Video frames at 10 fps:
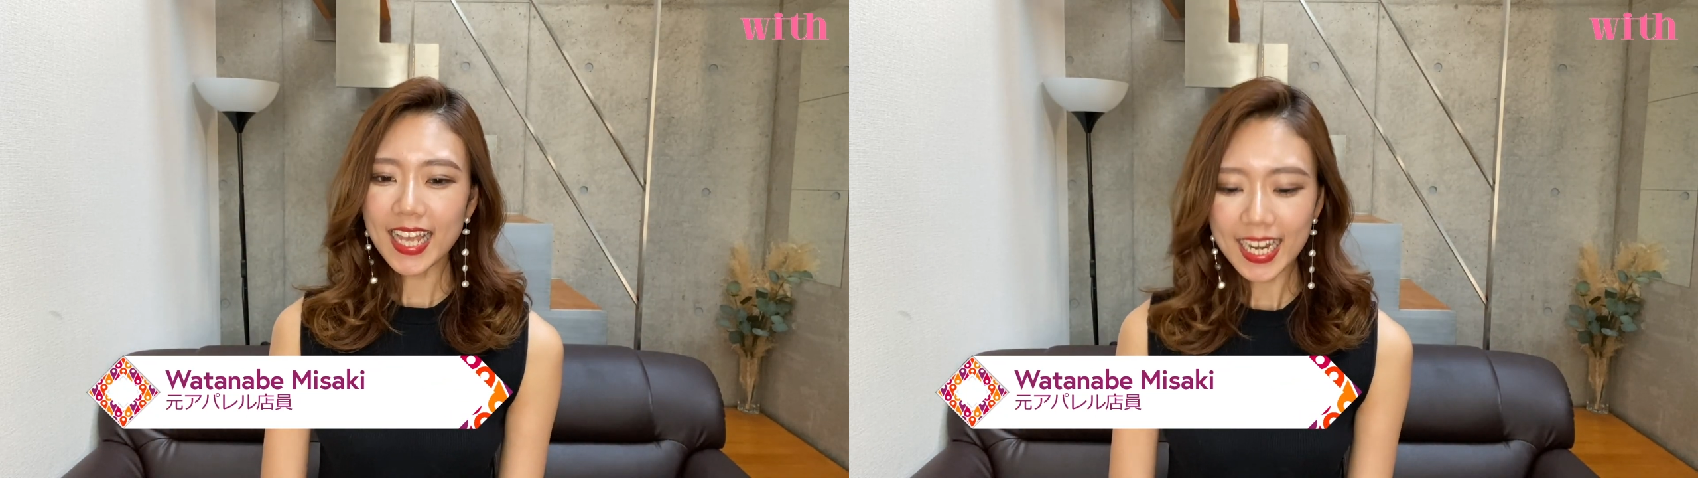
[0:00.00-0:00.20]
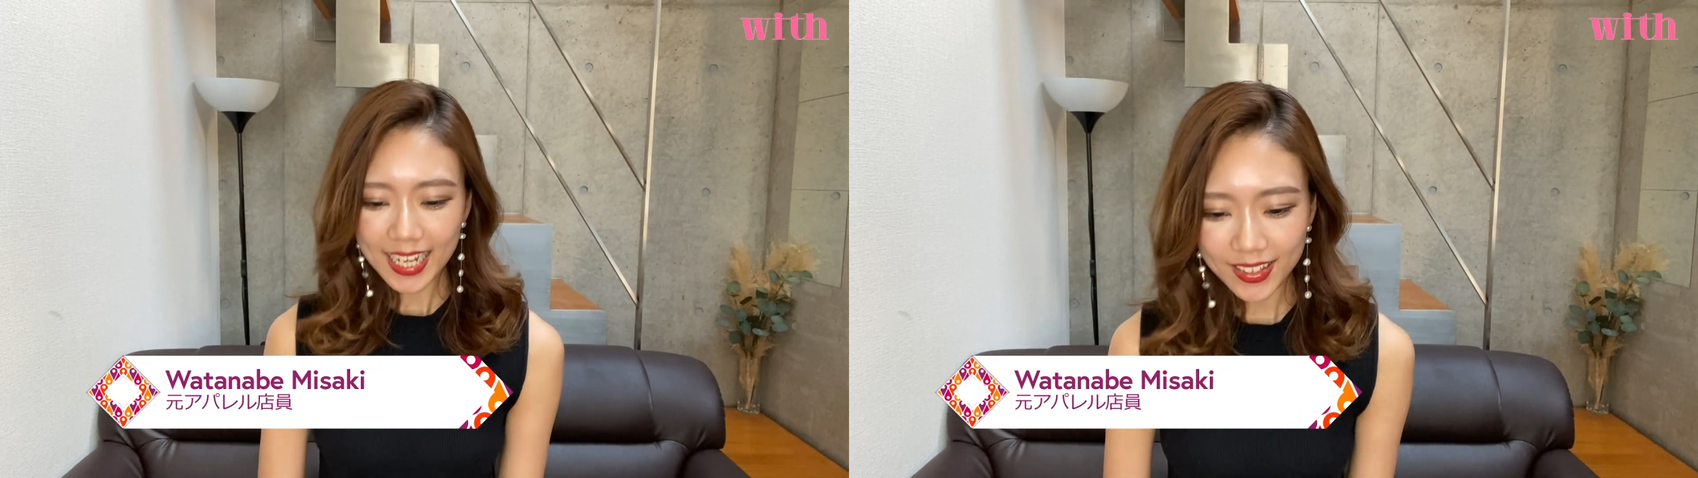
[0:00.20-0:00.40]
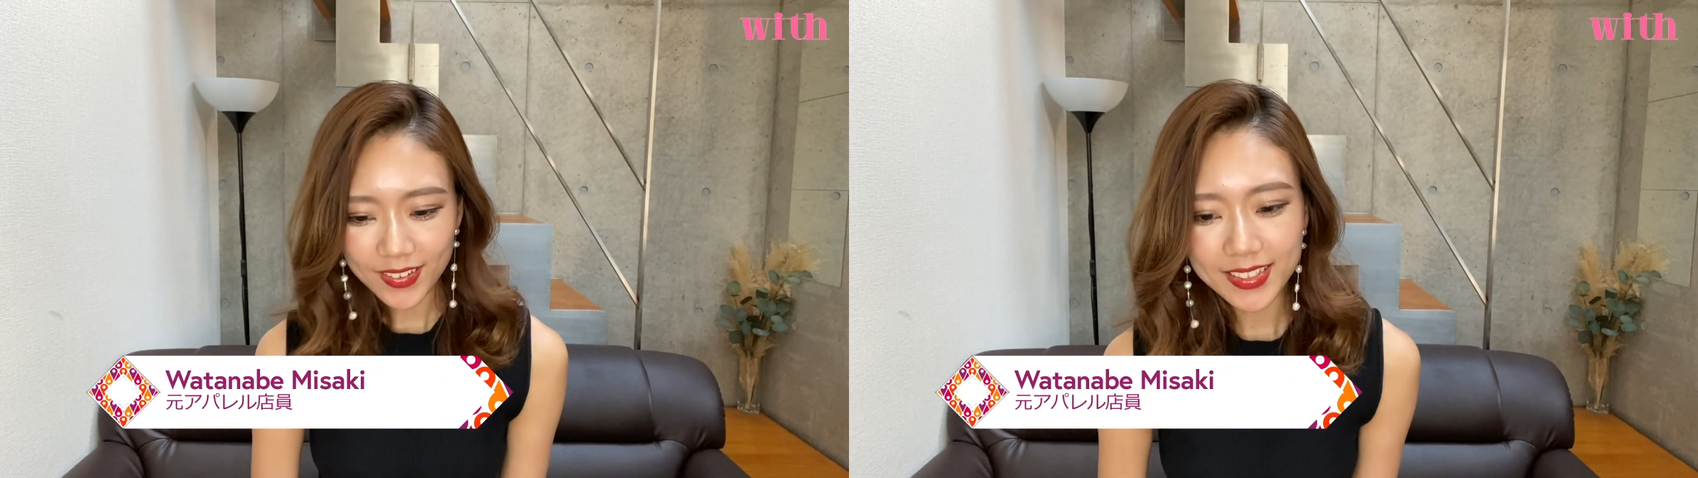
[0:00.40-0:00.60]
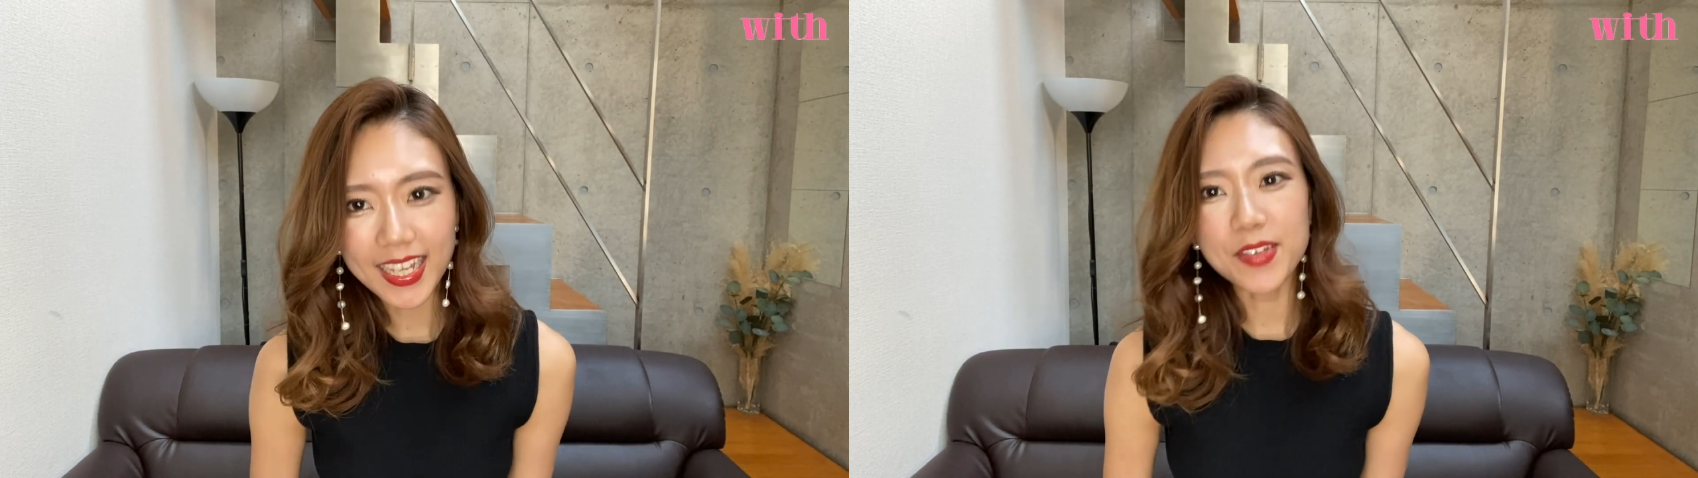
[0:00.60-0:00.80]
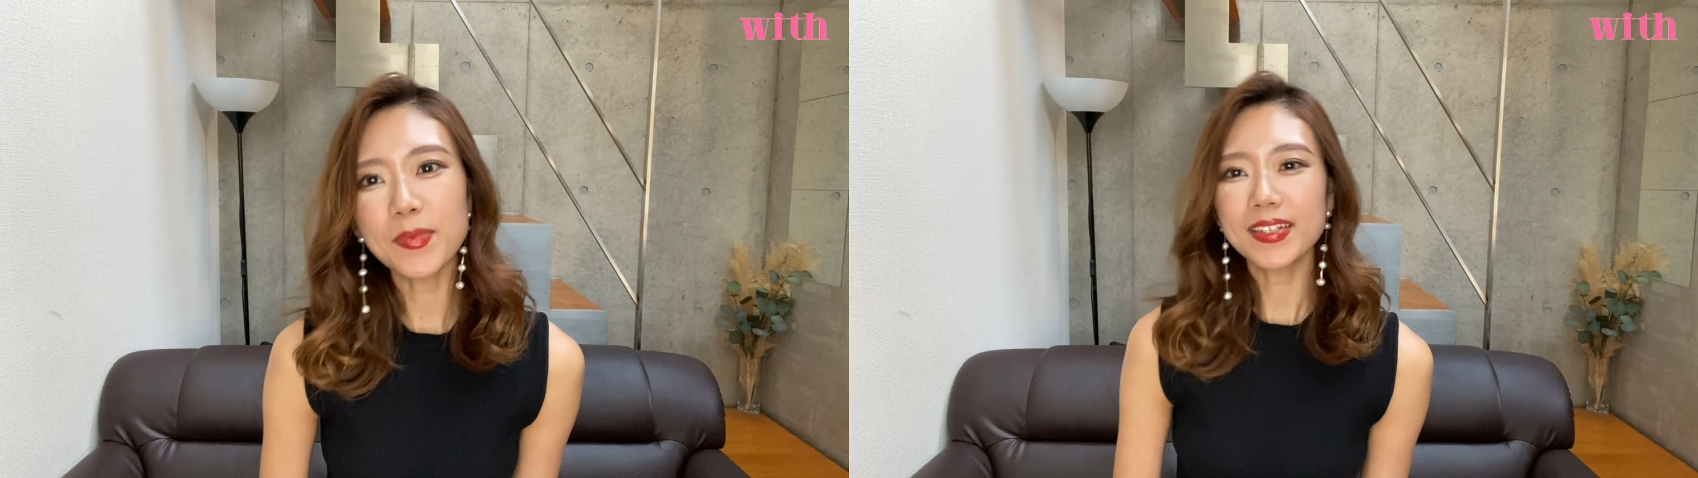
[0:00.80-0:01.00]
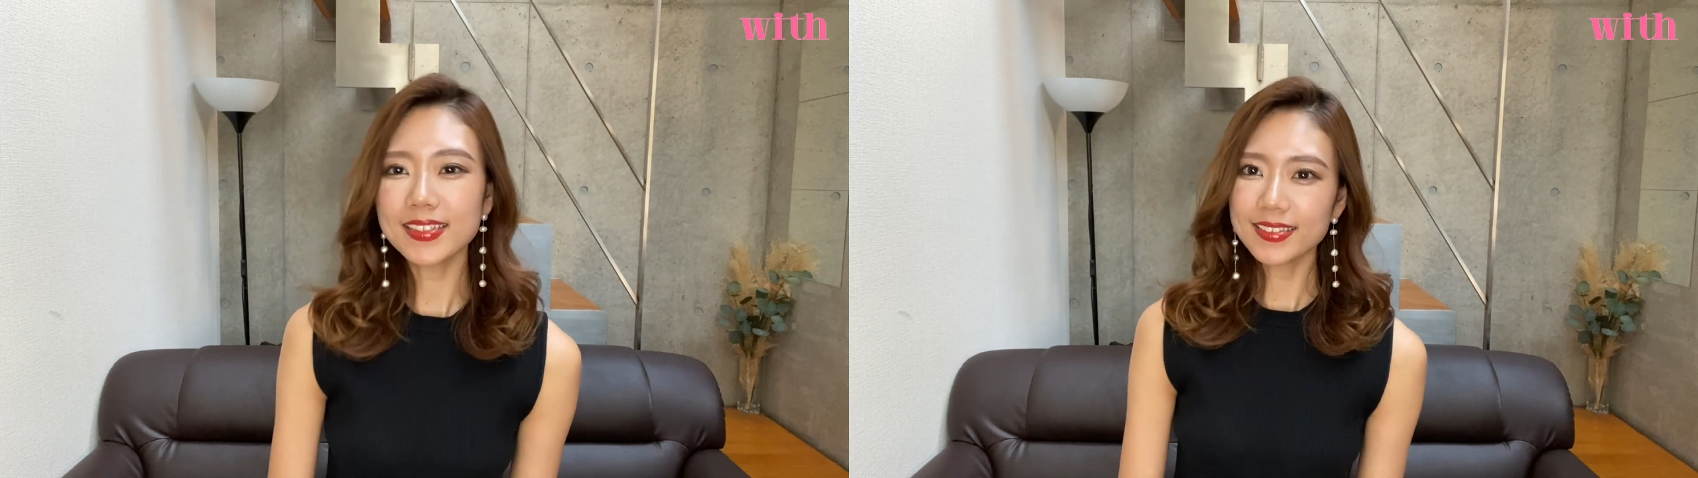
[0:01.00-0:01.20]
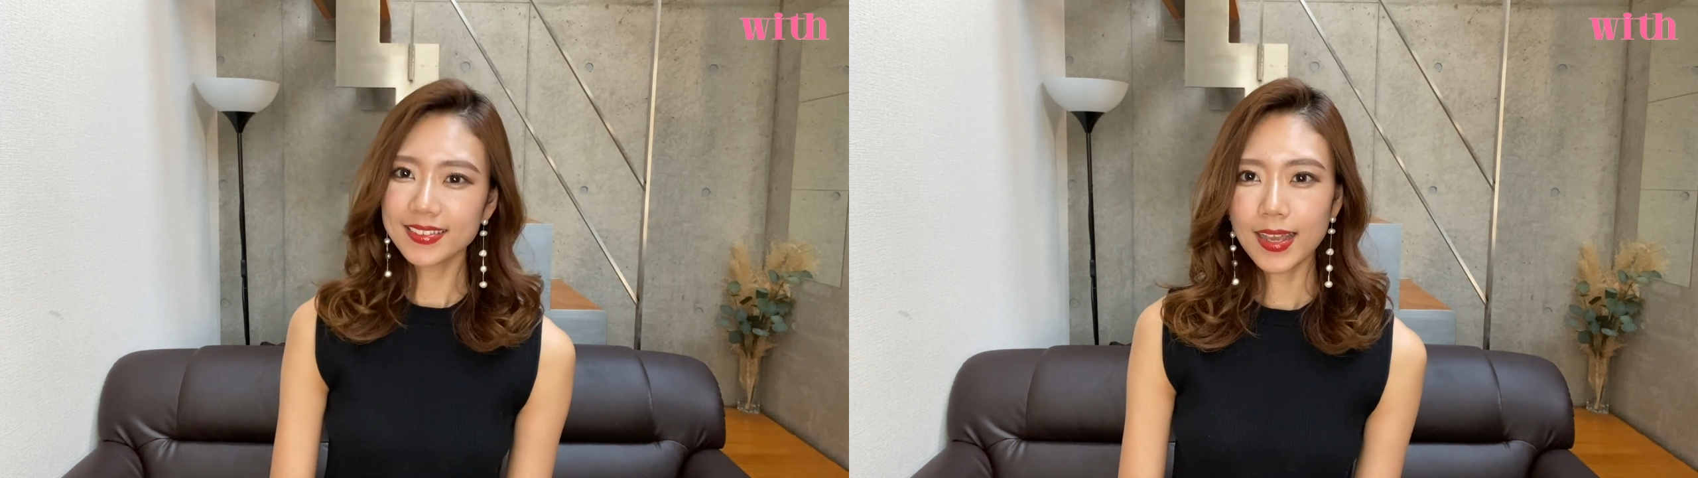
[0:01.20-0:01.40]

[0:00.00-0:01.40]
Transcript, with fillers: ありがとうございます。